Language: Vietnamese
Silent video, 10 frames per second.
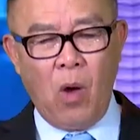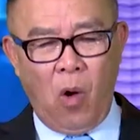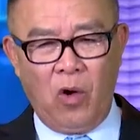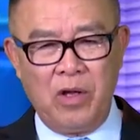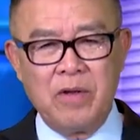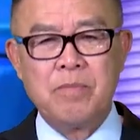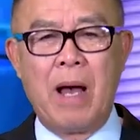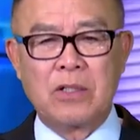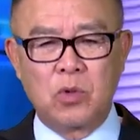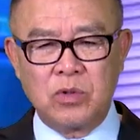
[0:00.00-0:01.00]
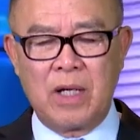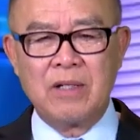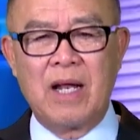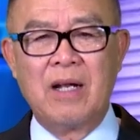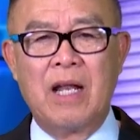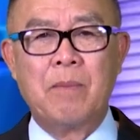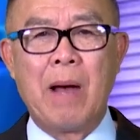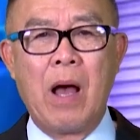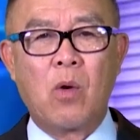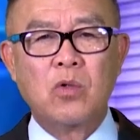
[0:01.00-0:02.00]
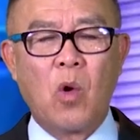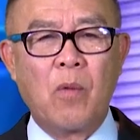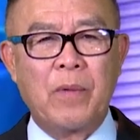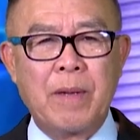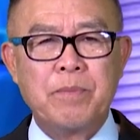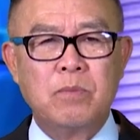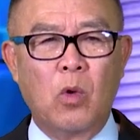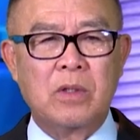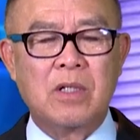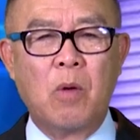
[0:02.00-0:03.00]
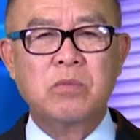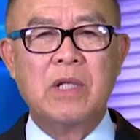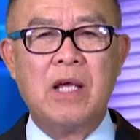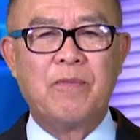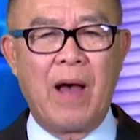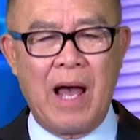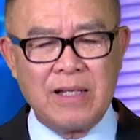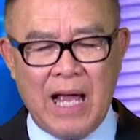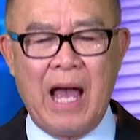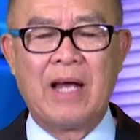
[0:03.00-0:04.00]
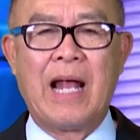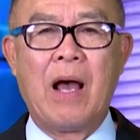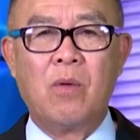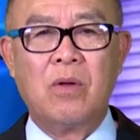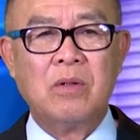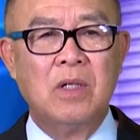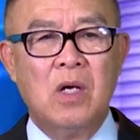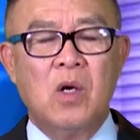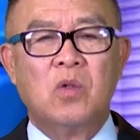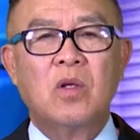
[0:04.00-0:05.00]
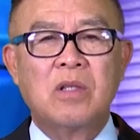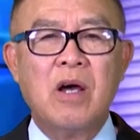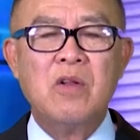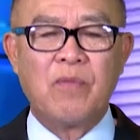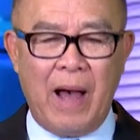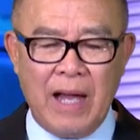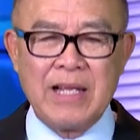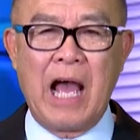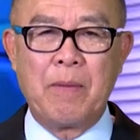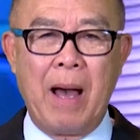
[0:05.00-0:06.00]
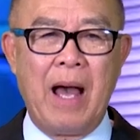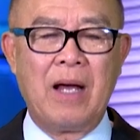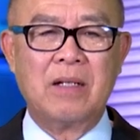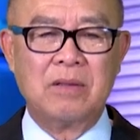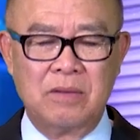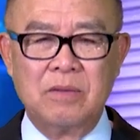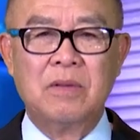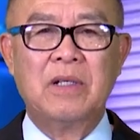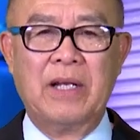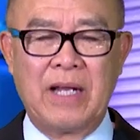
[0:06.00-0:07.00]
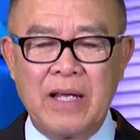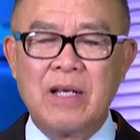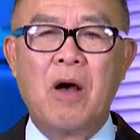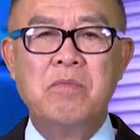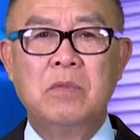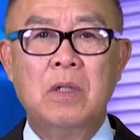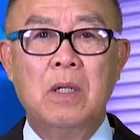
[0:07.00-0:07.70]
hỏi bà Susan rằng là bà có cho phép một cái công ty phá nhà nào đó nó tới nó phá nhà bà hiện nay không?